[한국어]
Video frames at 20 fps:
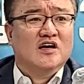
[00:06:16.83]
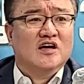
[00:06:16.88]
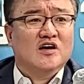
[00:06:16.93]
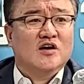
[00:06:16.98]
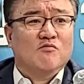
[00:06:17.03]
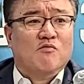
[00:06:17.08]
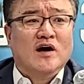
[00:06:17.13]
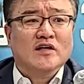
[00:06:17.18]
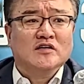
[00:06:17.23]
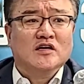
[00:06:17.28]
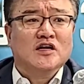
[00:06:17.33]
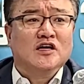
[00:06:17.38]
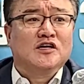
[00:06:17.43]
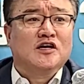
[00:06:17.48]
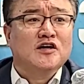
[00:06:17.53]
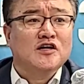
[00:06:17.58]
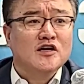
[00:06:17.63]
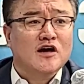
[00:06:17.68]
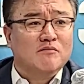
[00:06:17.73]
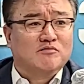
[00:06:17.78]
완전히
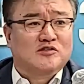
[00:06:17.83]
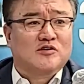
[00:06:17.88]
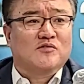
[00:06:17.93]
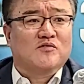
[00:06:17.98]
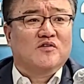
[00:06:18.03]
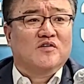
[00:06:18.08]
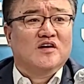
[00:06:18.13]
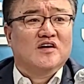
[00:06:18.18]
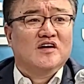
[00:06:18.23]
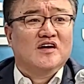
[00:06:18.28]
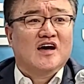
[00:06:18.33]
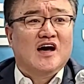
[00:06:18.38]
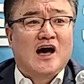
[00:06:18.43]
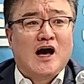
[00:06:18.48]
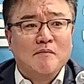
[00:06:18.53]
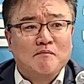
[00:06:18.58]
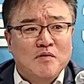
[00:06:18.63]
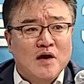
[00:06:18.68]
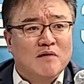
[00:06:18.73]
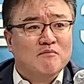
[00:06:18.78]
길이 없어요.
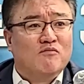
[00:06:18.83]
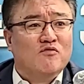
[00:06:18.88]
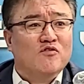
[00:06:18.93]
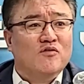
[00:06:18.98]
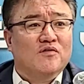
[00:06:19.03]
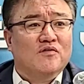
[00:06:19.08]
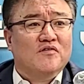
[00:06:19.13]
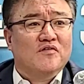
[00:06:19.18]
앞에안 보여요.